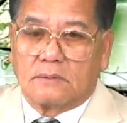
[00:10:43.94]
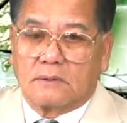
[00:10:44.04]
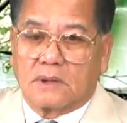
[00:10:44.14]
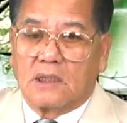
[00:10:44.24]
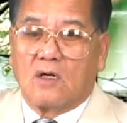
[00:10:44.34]

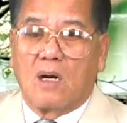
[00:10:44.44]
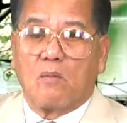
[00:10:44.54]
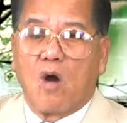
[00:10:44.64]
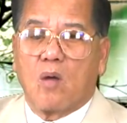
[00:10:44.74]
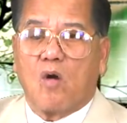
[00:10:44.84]
cứ gọi
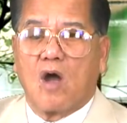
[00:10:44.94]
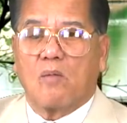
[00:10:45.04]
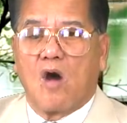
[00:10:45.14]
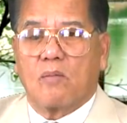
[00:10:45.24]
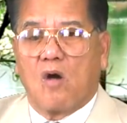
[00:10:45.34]
boy boy
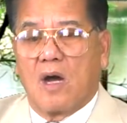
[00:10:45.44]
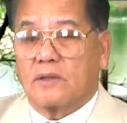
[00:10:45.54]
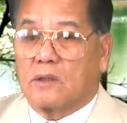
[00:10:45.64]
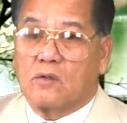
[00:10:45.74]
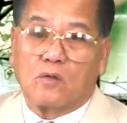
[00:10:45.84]
boy boy
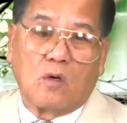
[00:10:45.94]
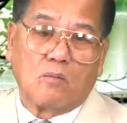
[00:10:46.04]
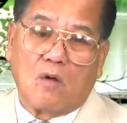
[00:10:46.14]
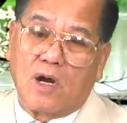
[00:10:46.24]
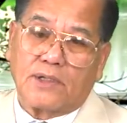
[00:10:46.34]
rồi cuối
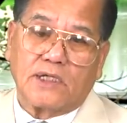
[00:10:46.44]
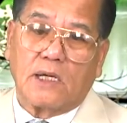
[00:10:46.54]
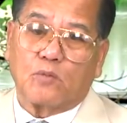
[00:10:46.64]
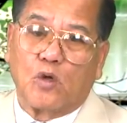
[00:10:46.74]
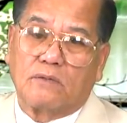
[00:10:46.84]
cùng boy nó
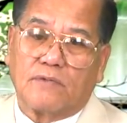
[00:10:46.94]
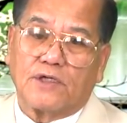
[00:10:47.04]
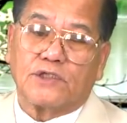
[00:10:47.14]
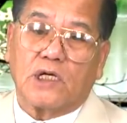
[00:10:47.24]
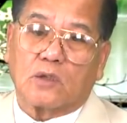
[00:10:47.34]
hiếp luôn và
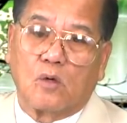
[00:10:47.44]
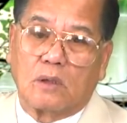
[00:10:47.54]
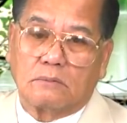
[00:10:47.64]
nó giết luôn